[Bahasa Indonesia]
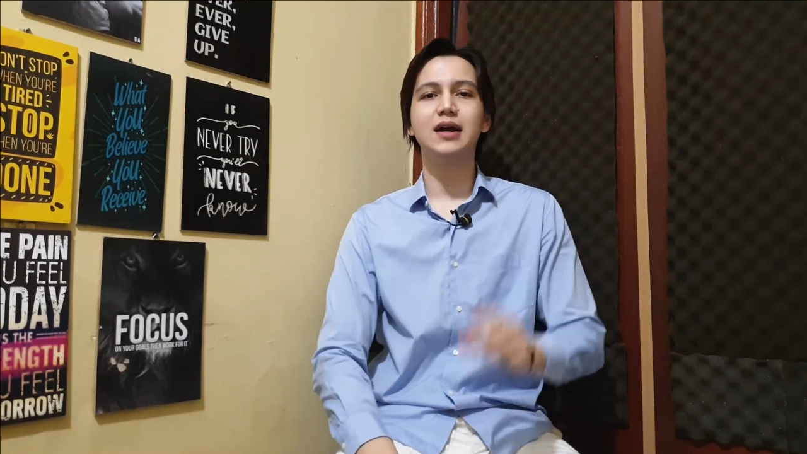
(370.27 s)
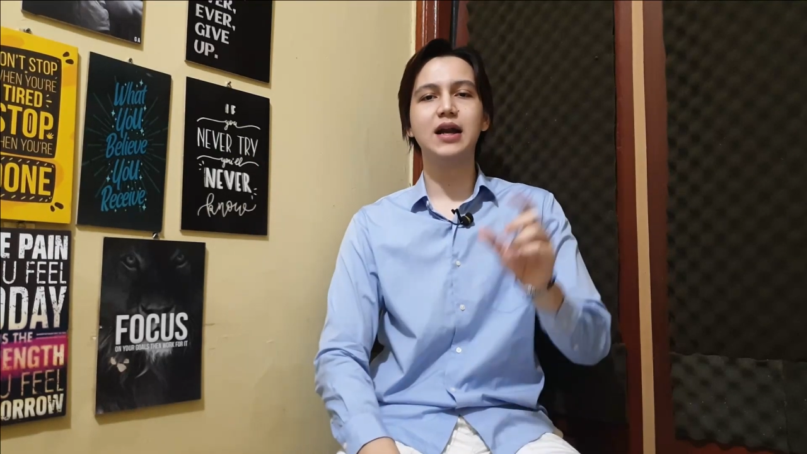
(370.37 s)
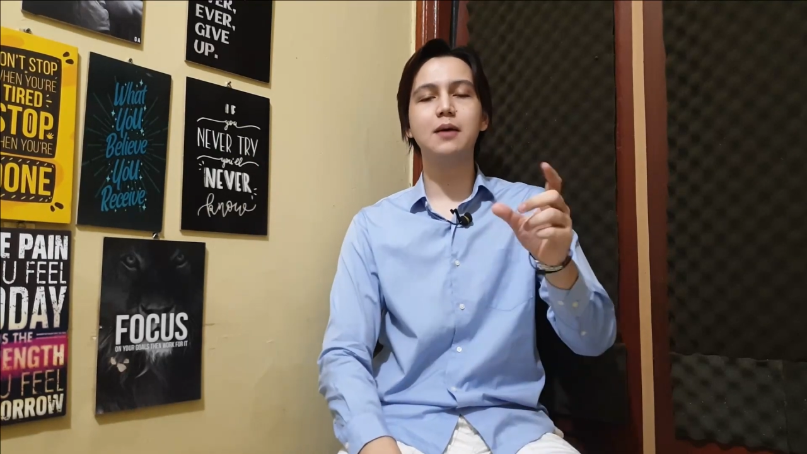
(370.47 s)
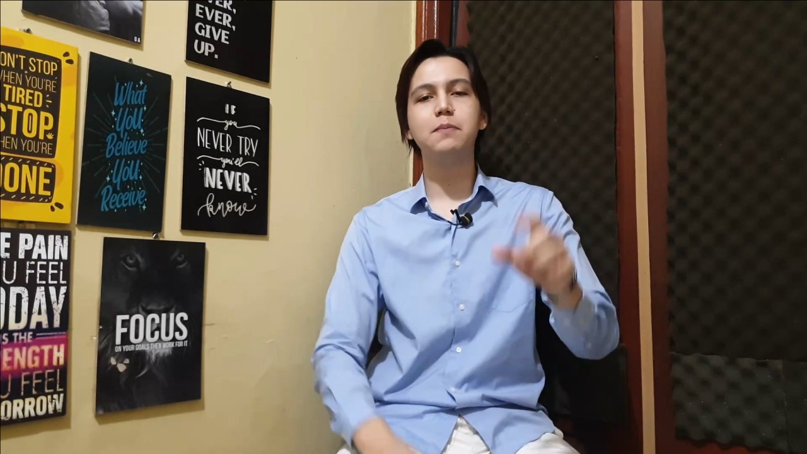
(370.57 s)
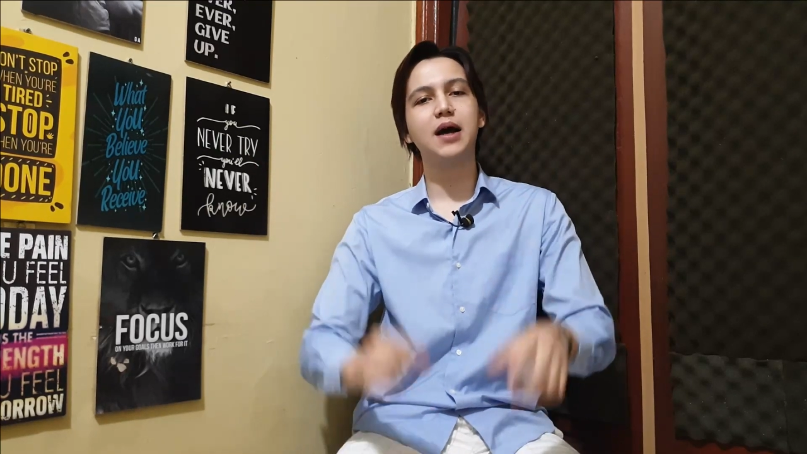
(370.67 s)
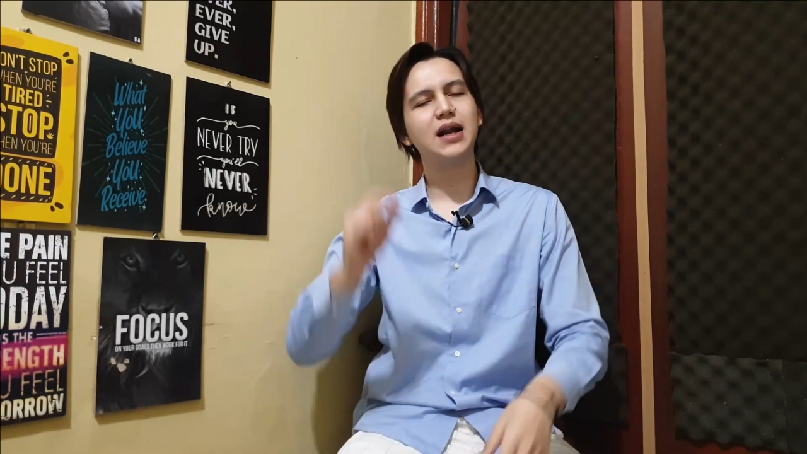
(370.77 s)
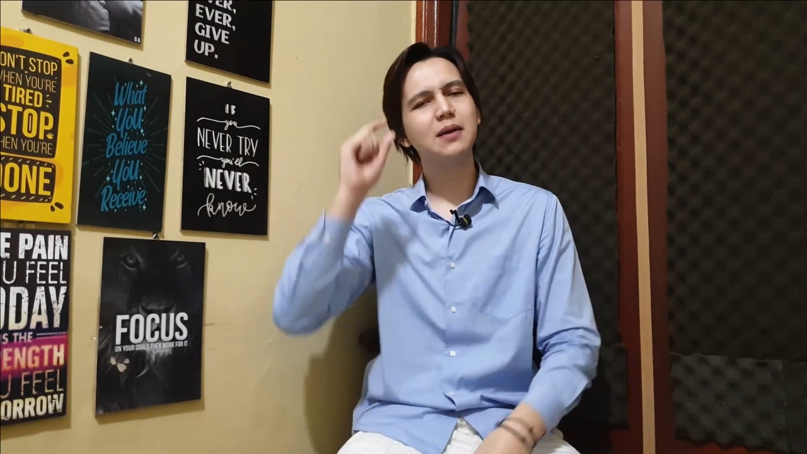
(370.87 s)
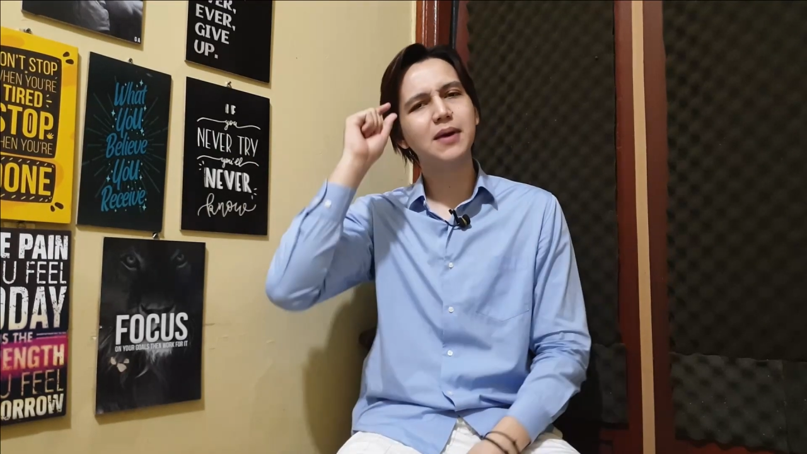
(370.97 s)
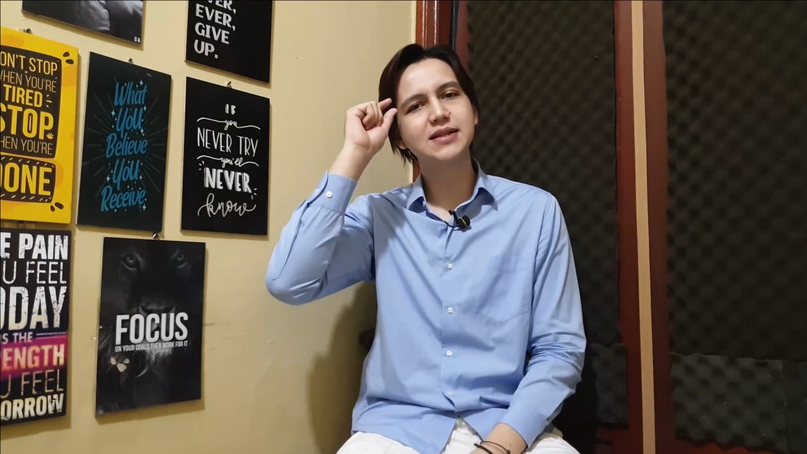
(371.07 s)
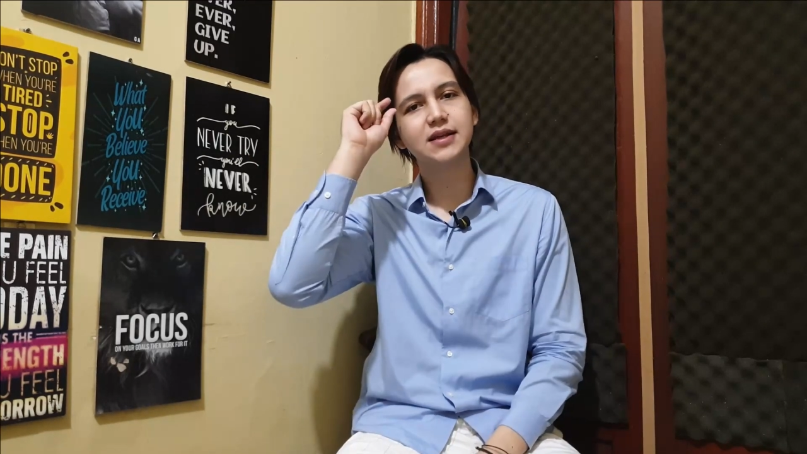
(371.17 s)
Kenapa?
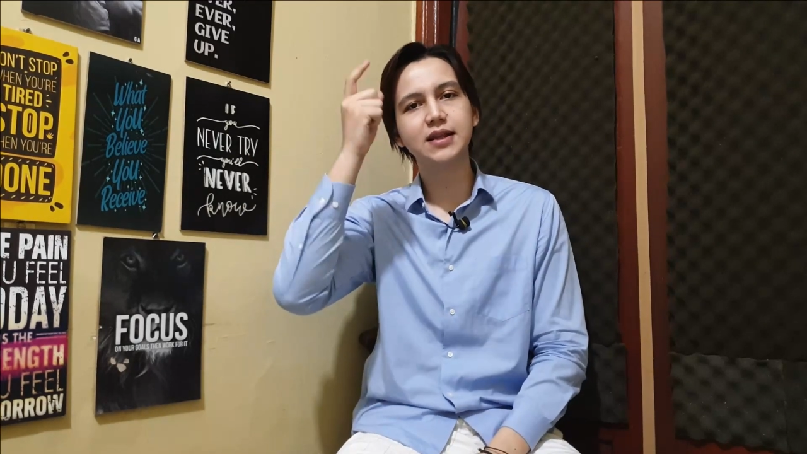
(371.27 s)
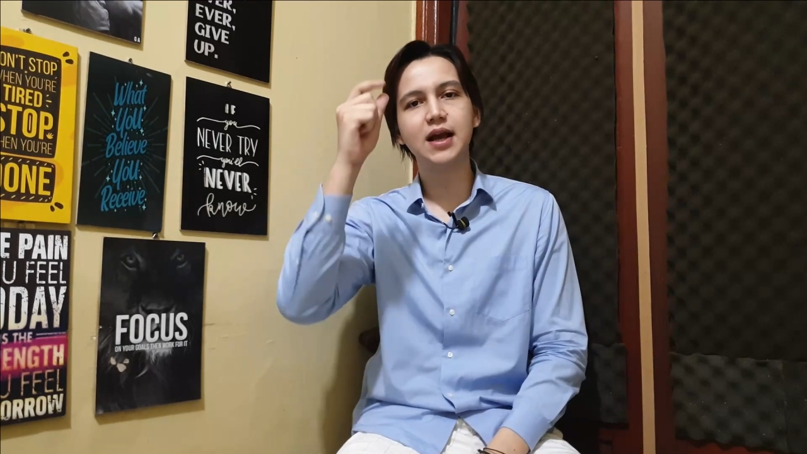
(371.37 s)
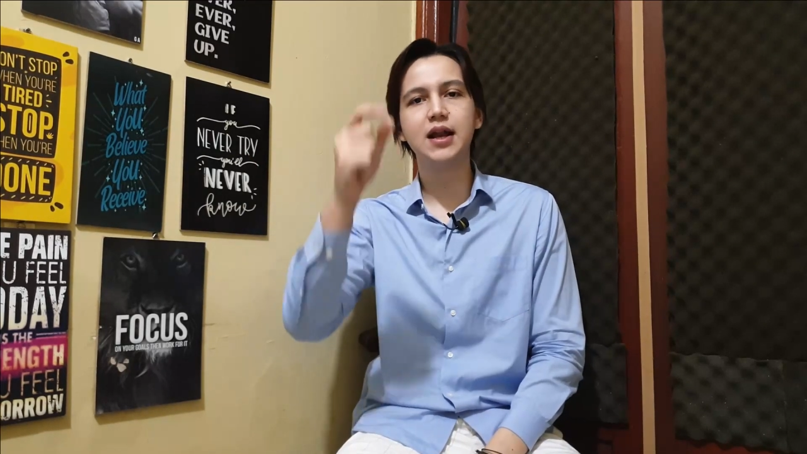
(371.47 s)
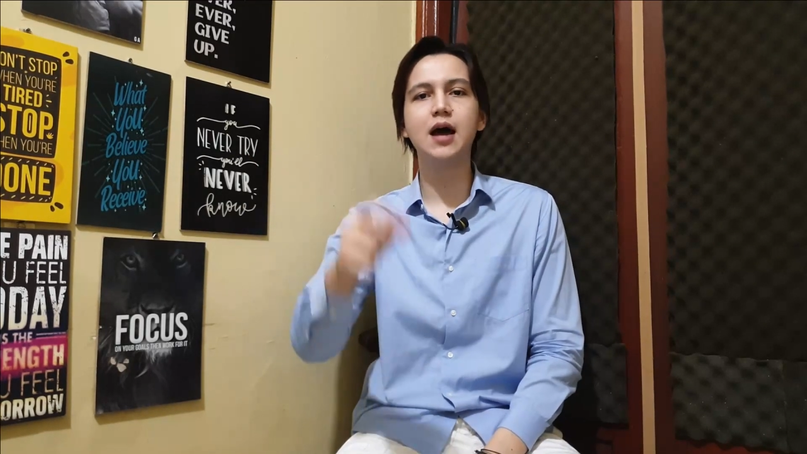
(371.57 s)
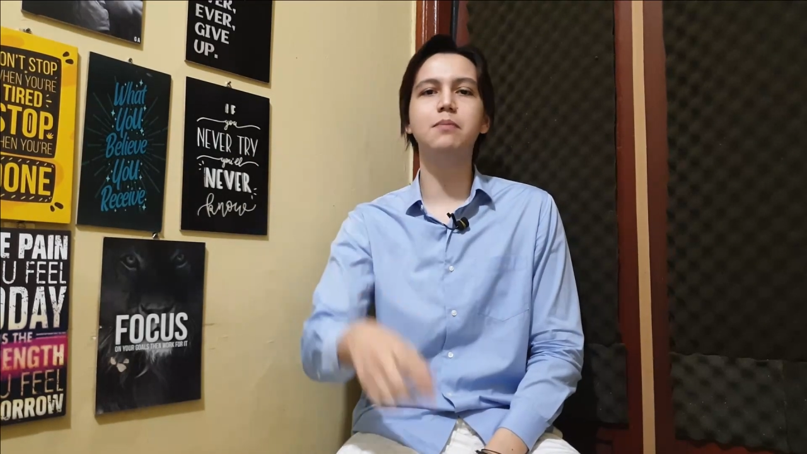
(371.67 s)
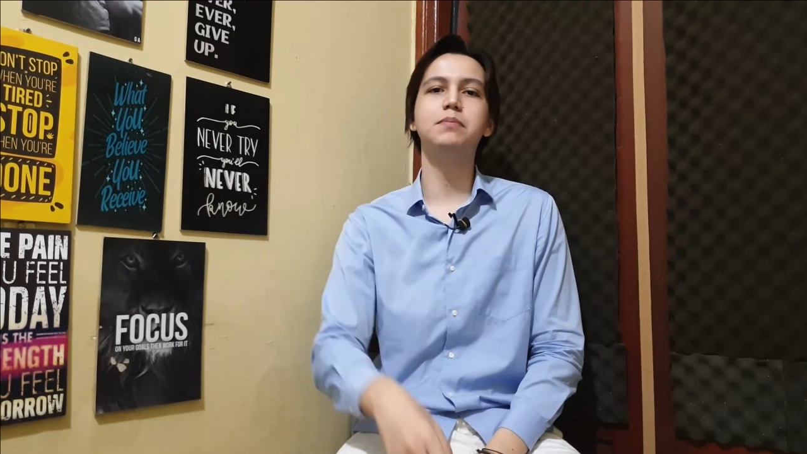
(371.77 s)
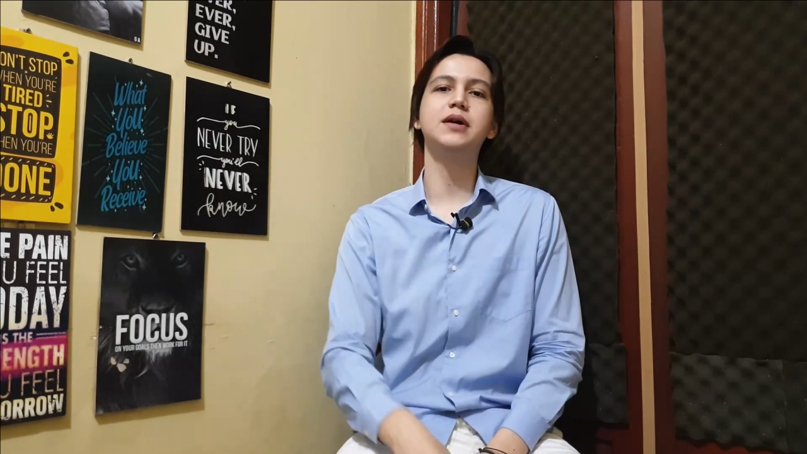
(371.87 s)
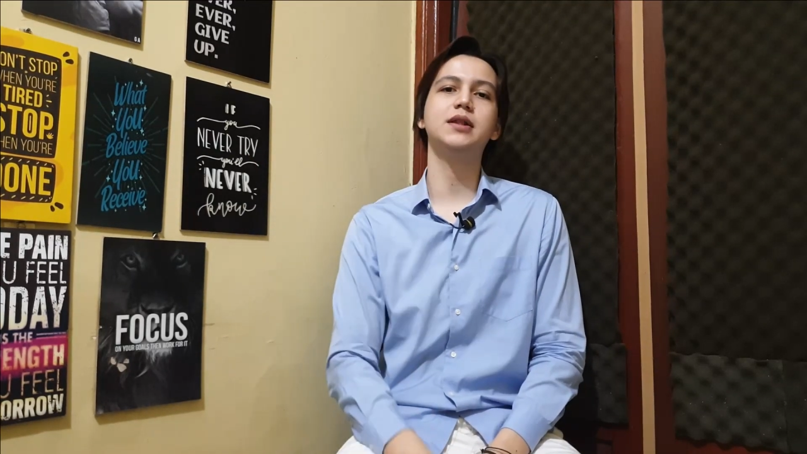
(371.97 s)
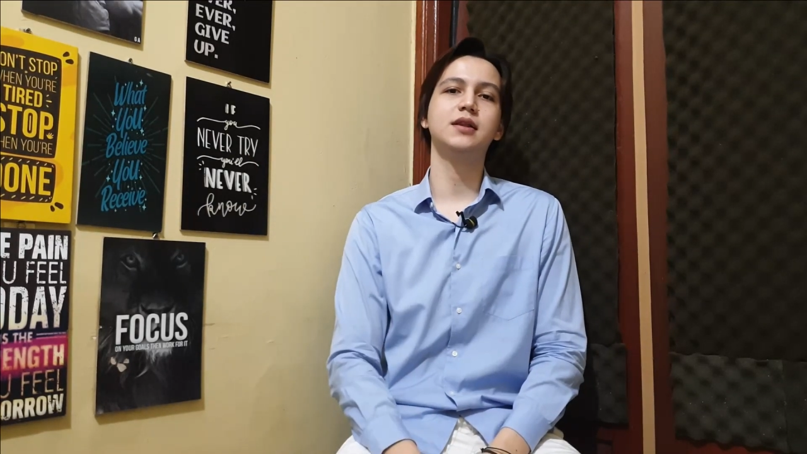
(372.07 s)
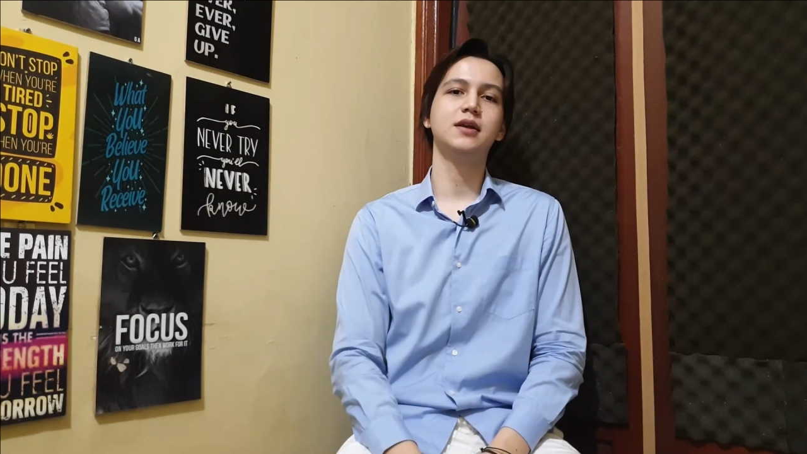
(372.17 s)
Karena mindsetnya nggak
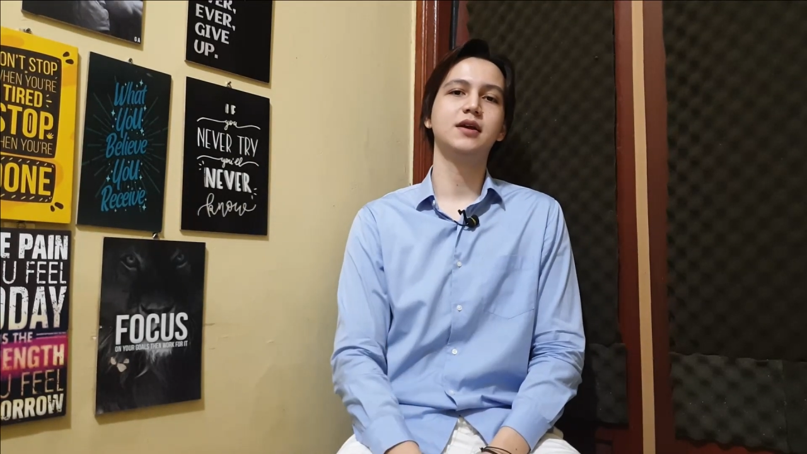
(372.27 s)
dapet.